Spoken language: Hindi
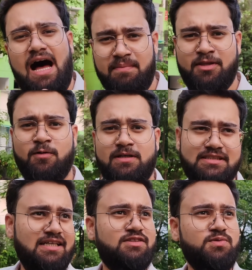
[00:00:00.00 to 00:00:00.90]
अभी थोड़ा
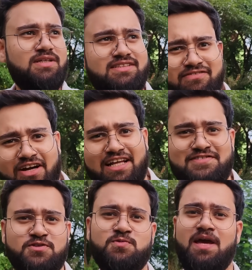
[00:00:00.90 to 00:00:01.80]
सा सूरज देवता
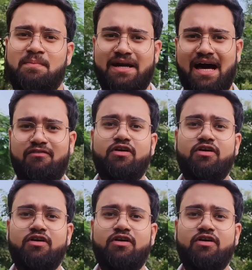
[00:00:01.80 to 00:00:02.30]
डल से चुके हैं बट हाँ